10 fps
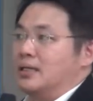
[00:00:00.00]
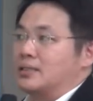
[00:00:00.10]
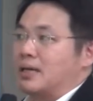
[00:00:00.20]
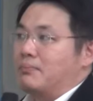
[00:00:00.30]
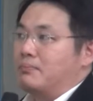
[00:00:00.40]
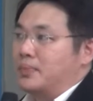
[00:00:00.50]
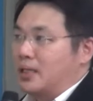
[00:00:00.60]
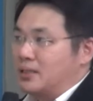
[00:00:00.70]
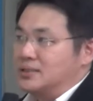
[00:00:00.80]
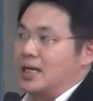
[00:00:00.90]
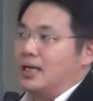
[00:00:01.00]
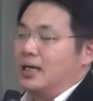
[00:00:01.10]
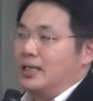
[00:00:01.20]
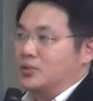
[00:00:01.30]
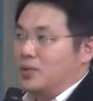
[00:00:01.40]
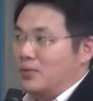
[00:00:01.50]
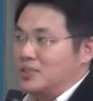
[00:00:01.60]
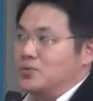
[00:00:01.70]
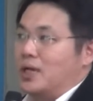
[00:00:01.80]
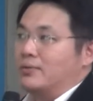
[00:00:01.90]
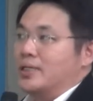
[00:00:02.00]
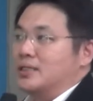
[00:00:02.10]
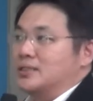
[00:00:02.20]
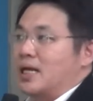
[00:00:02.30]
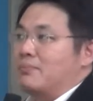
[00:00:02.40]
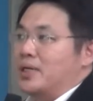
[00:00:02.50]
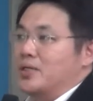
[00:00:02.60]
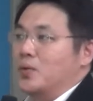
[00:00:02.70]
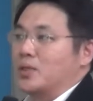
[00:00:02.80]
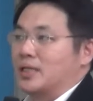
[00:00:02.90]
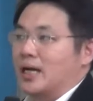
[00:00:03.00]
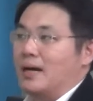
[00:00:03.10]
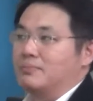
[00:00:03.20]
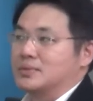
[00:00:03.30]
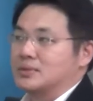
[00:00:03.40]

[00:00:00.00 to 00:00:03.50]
ทำแล้วก็จะไอตัววัสดุเหล่านี้ก็จะทำประโยชน์นะครับ